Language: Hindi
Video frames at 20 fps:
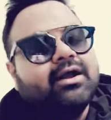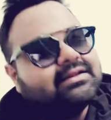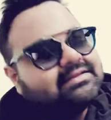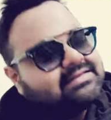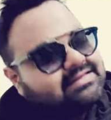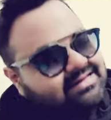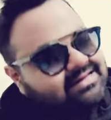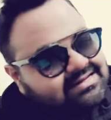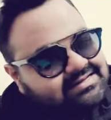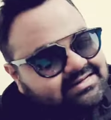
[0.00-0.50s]

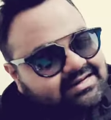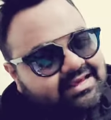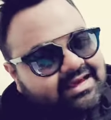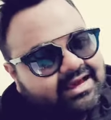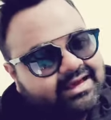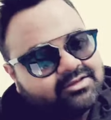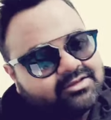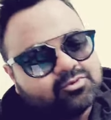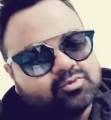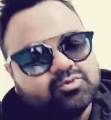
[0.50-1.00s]
और सीरियसली
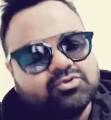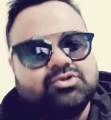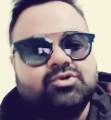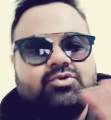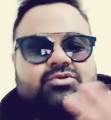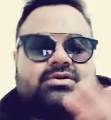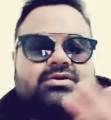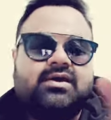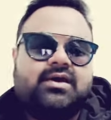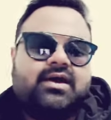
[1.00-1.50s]
गाइज
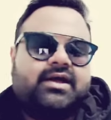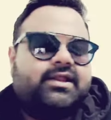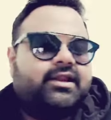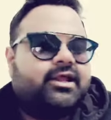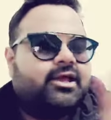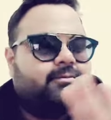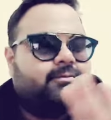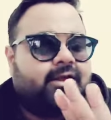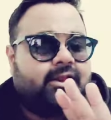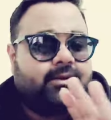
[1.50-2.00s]
उसने उसके
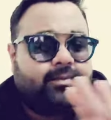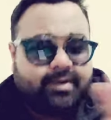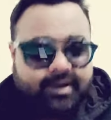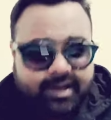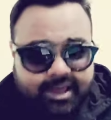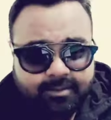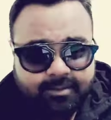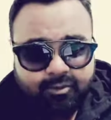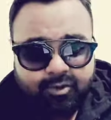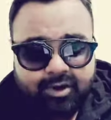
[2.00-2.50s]
करियर के बारे में
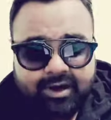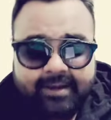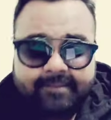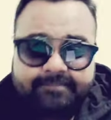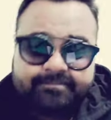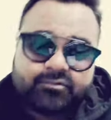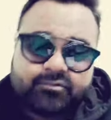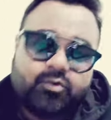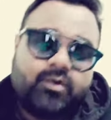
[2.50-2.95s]
नहीं बोला